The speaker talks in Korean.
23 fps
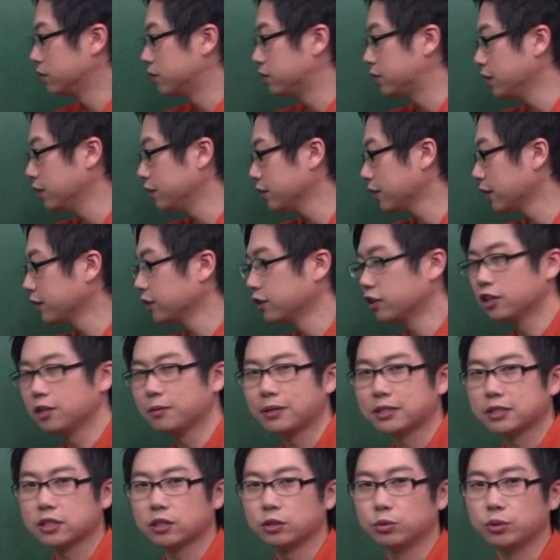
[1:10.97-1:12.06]
did가 있는 걸
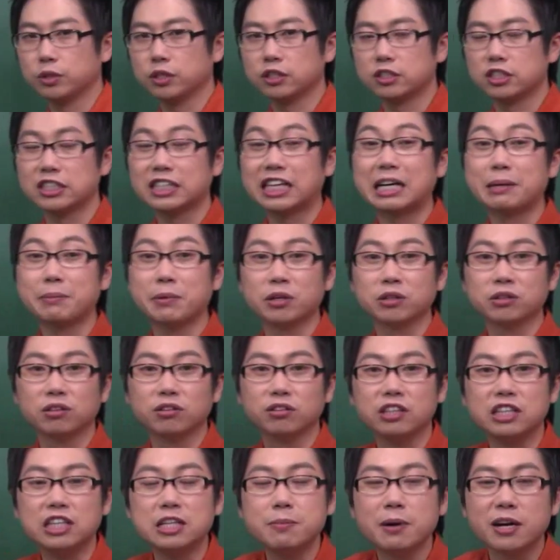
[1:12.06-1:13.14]
봐서 우리 지금까지
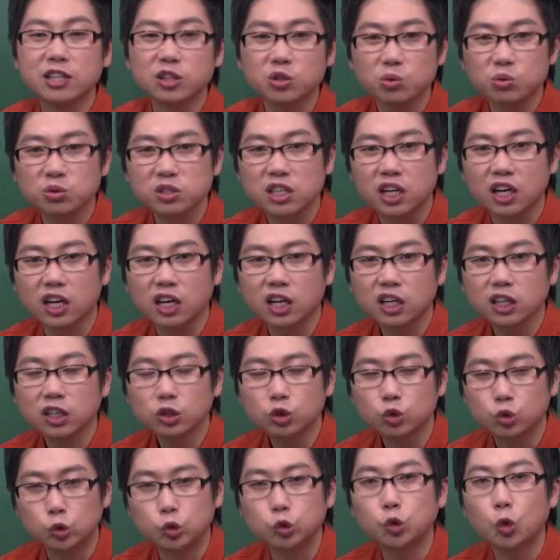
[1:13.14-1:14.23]
배웠던 일반 동사
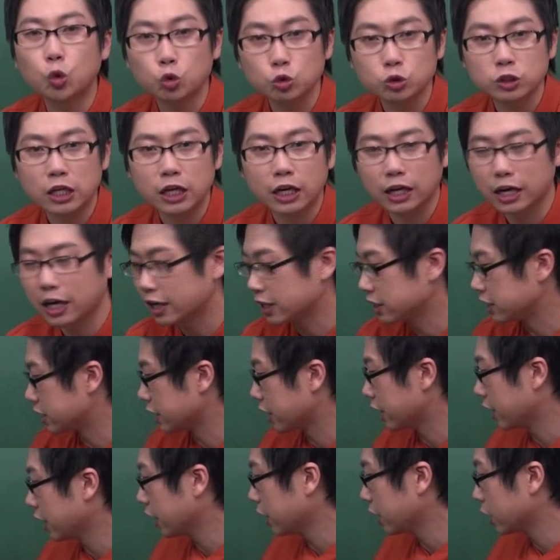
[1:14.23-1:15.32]
두 동사가
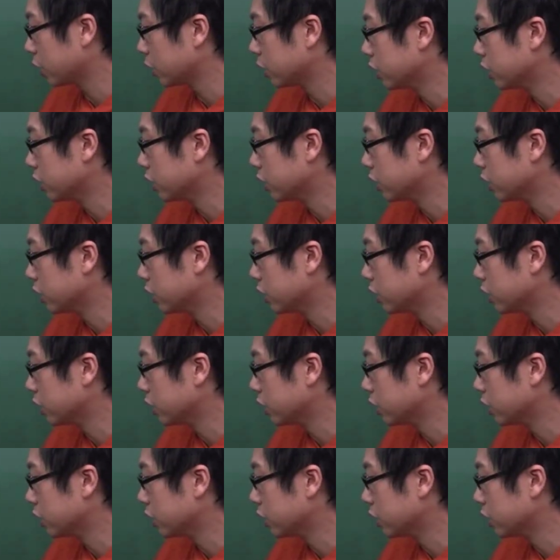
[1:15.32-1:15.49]
이제